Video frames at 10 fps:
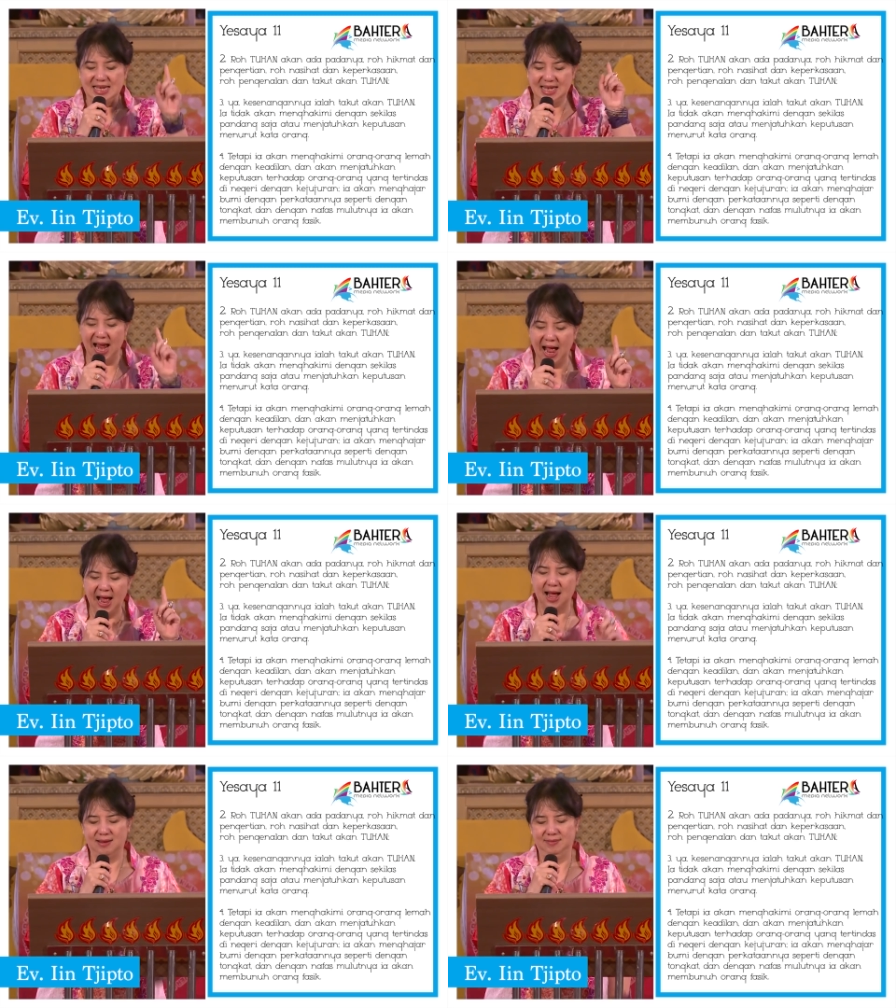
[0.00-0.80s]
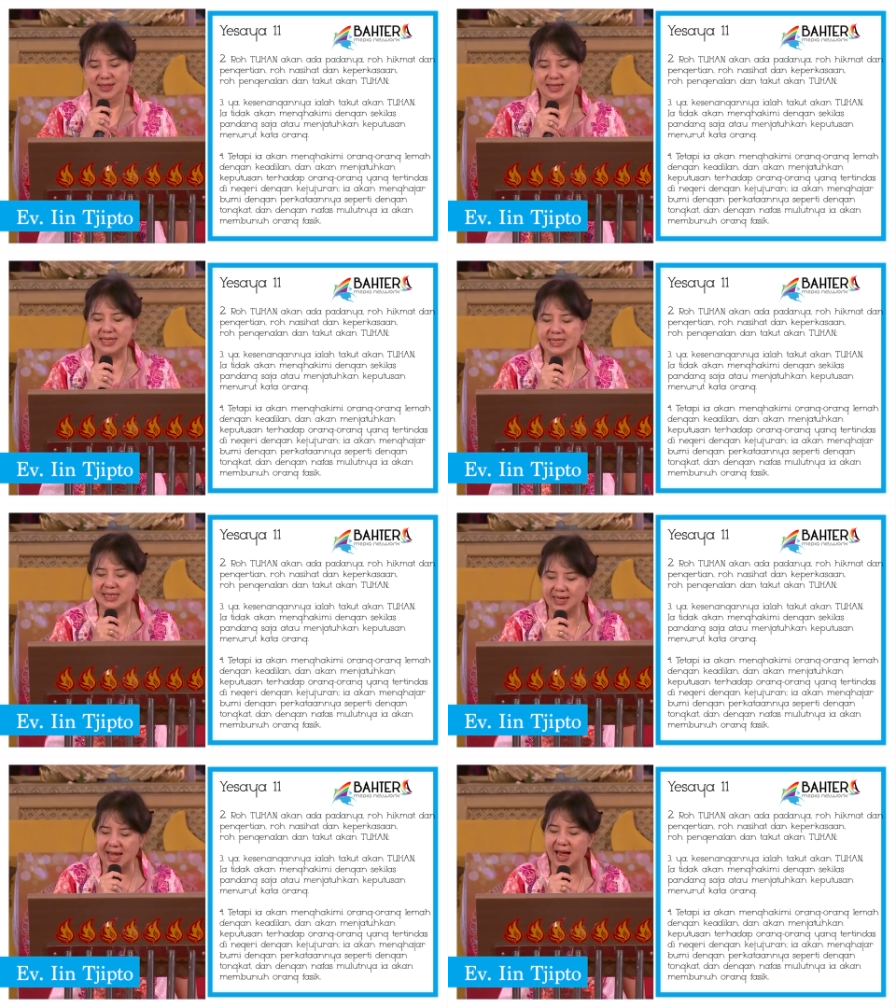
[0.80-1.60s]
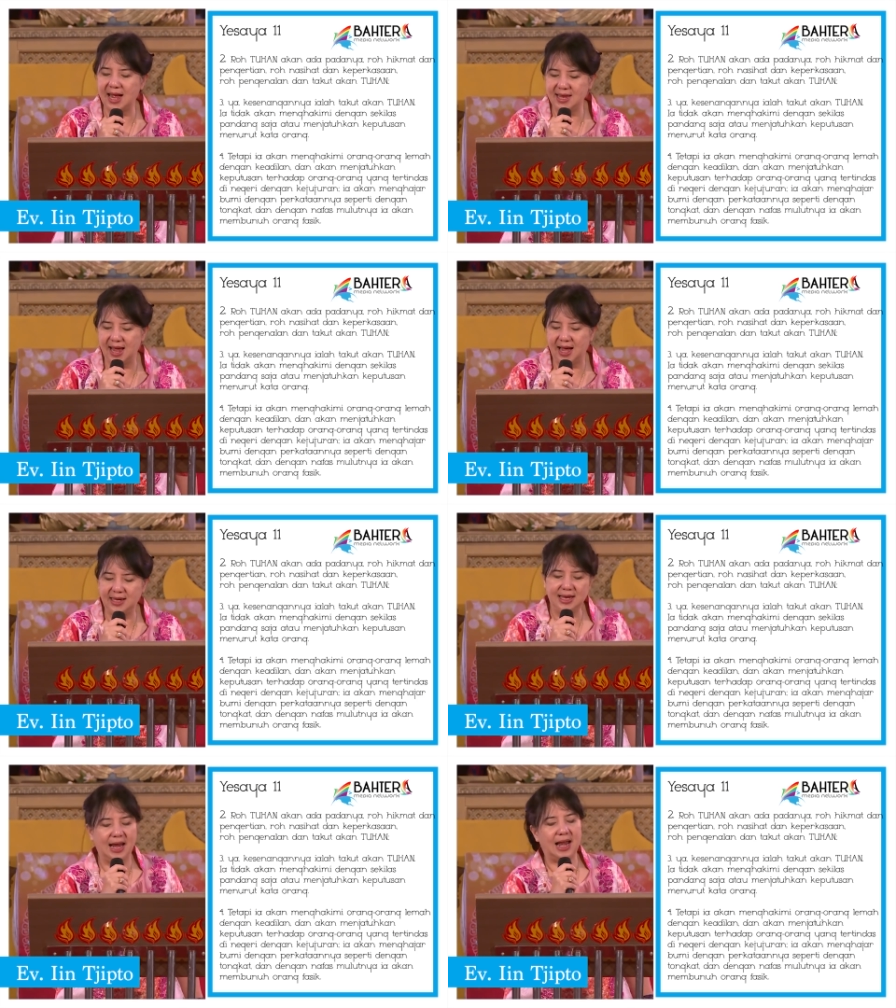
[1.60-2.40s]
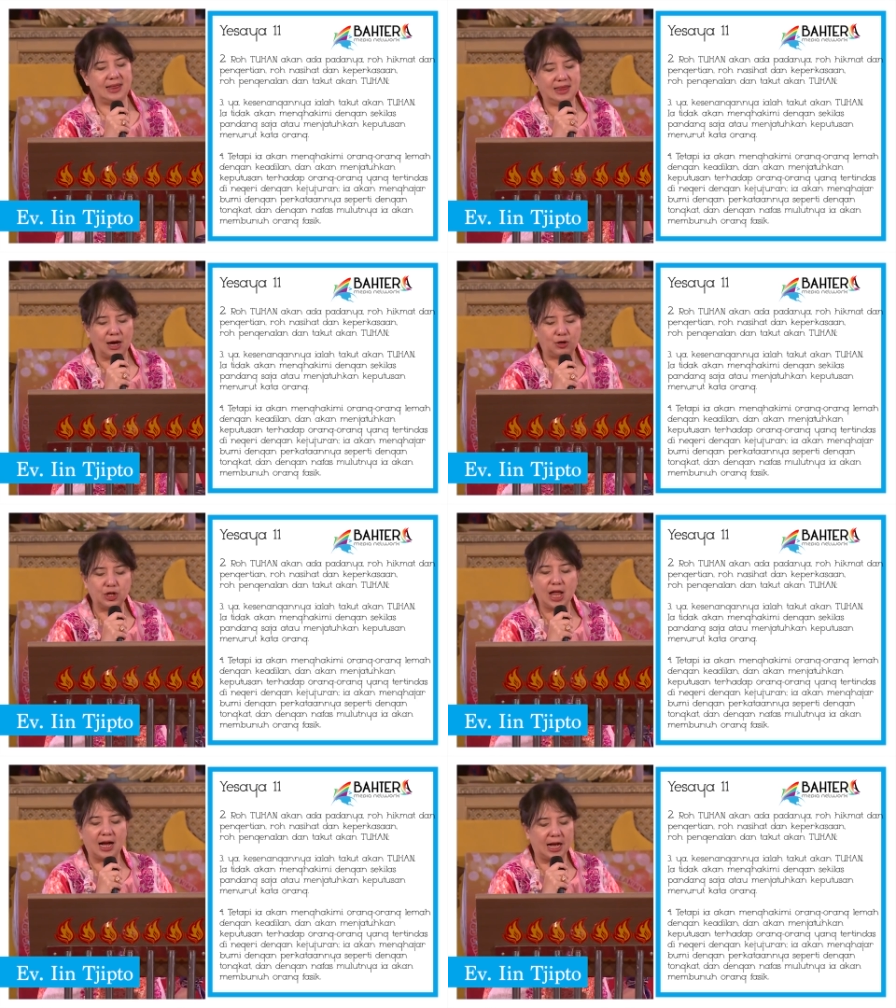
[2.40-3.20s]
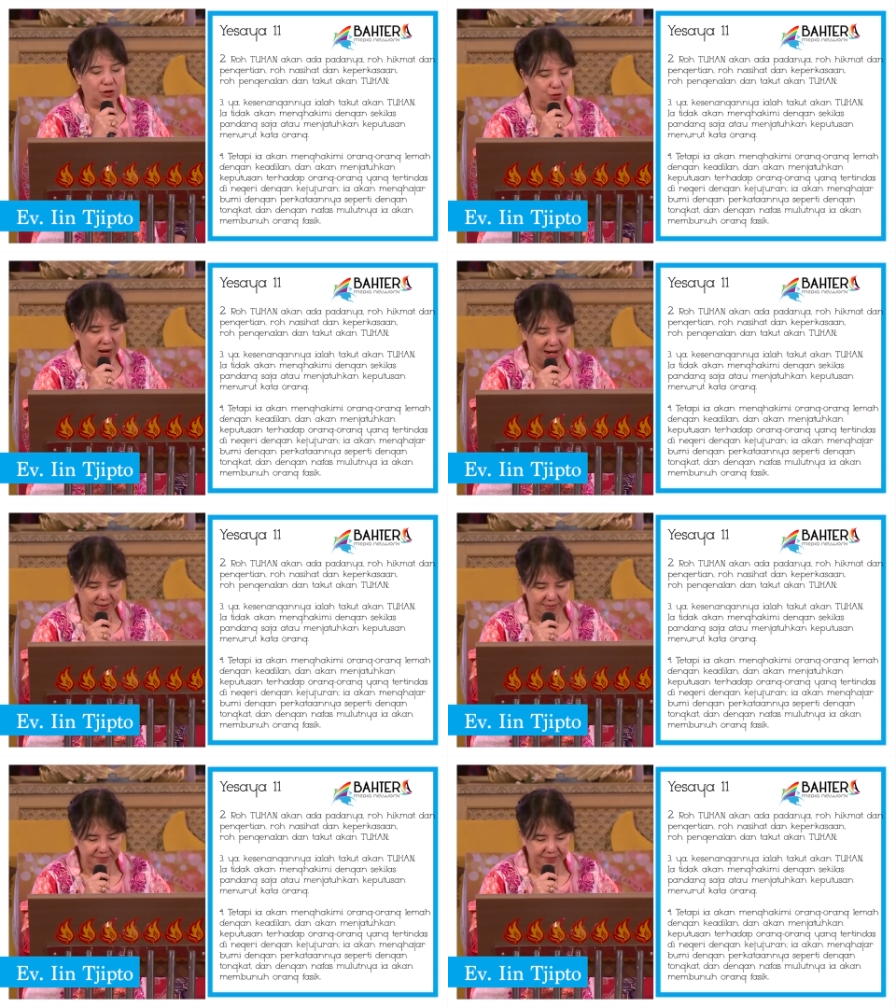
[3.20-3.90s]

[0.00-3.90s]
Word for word: Ya, kesenangannya ialah takut akan Tuhan.